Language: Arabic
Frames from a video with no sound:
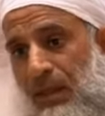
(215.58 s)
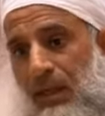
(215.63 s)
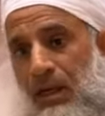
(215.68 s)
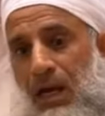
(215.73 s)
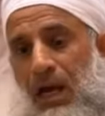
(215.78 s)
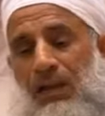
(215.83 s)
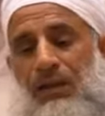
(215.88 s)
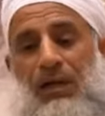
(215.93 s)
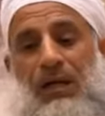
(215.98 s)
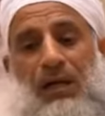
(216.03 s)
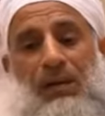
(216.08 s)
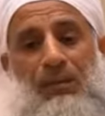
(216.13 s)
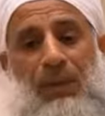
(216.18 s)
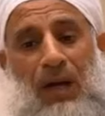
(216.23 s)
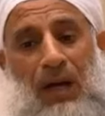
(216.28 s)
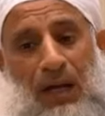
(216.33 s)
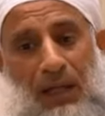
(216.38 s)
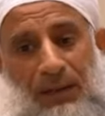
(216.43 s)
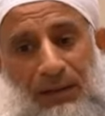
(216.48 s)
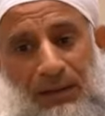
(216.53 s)
هذا كم عام
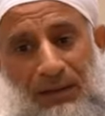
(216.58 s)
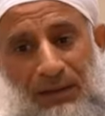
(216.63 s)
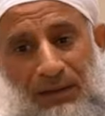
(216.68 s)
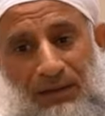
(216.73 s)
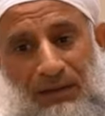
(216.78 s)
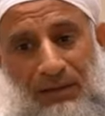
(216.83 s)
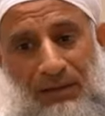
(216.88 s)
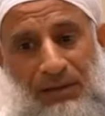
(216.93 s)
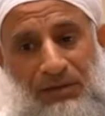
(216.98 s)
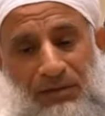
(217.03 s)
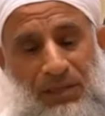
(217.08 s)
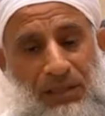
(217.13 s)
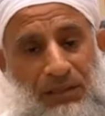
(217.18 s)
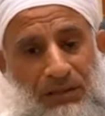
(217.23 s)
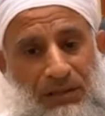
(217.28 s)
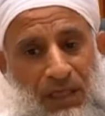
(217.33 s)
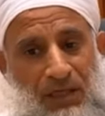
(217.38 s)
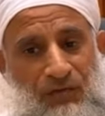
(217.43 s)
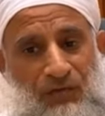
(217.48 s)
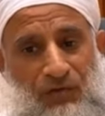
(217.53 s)
آه، سنة
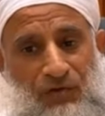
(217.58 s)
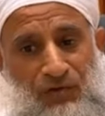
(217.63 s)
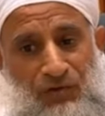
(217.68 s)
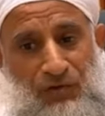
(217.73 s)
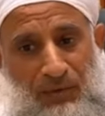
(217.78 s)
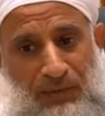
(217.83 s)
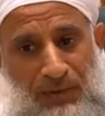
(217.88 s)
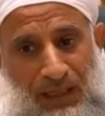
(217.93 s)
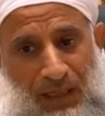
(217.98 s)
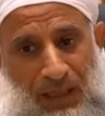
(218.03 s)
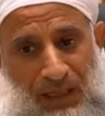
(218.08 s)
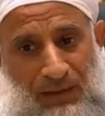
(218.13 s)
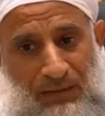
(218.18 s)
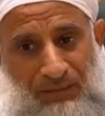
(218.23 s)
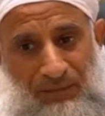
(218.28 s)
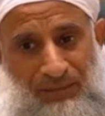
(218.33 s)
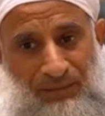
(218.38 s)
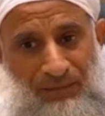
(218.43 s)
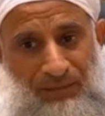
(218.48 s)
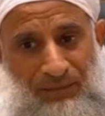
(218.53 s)
1900
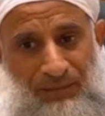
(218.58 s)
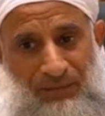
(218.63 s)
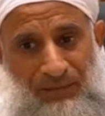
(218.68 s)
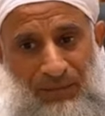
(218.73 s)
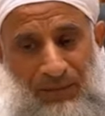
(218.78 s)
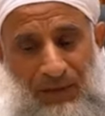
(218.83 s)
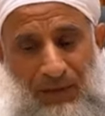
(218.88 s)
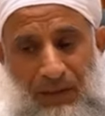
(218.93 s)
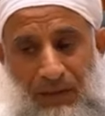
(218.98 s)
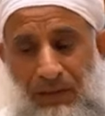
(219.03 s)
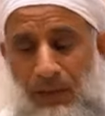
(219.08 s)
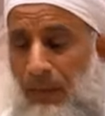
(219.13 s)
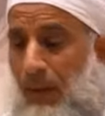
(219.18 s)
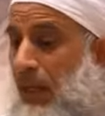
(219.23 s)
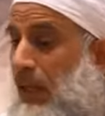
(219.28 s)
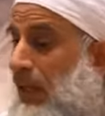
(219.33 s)
طبعا